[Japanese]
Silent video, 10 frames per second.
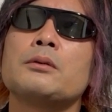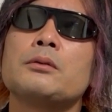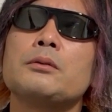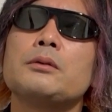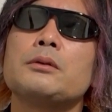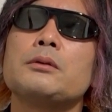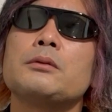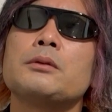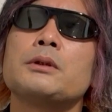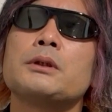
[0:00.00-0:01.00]
そうする
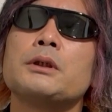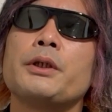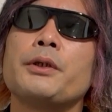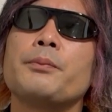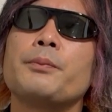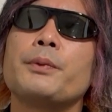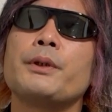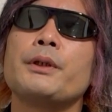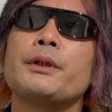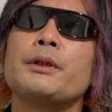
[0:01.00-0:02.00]
とですね、やっぱ
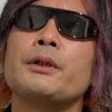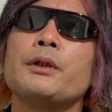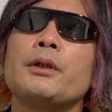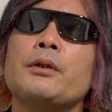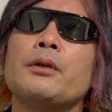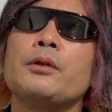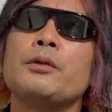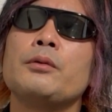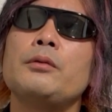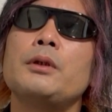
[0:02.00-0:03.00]
り、
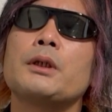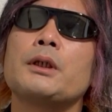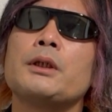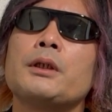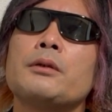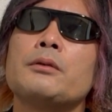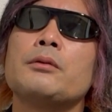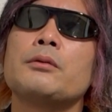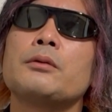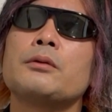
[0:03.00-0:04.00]
世の中にある
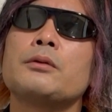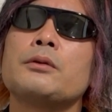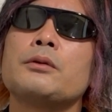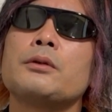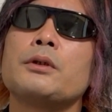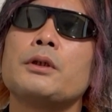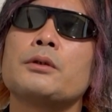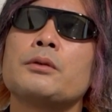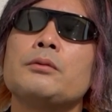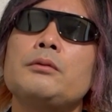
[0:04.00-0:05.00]
ロックって
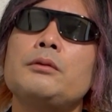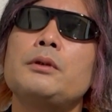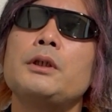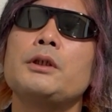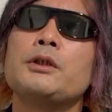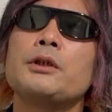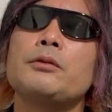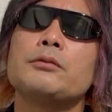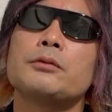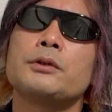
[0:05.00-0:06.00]
そんなに
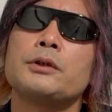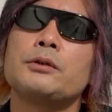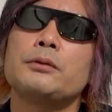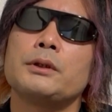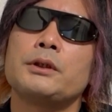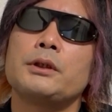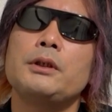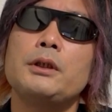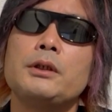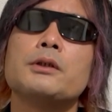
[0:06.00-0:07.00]
シャウト実はして
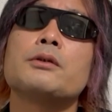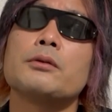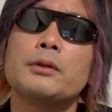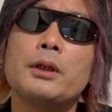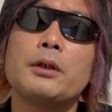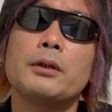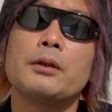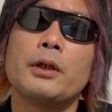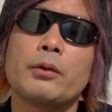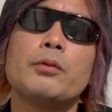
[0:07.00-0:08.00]
ないんですよね。
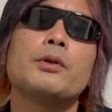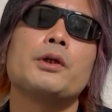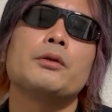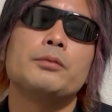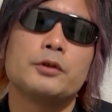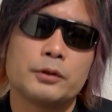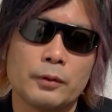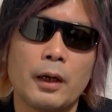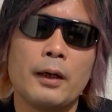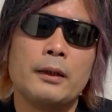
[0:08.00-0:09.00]
レコーディング物
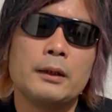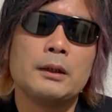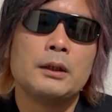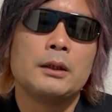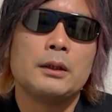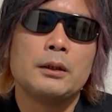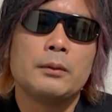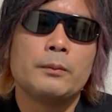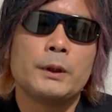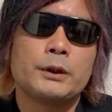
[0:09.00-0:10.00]
は。
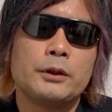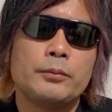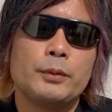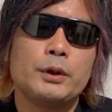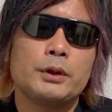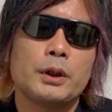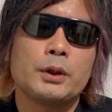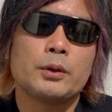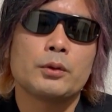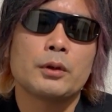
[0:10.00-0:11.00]
まあ、人
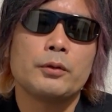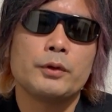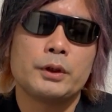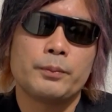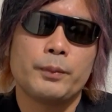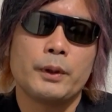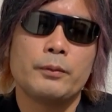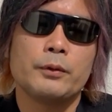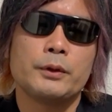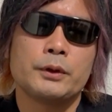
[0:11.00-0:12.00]
ンセットとか
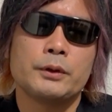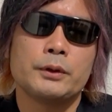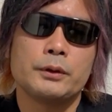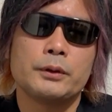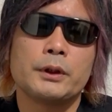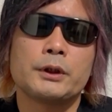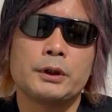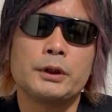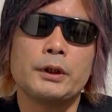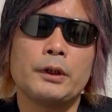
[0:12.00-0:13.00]
ウィスパーボイス
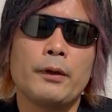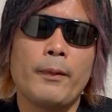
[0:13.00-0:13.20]
し、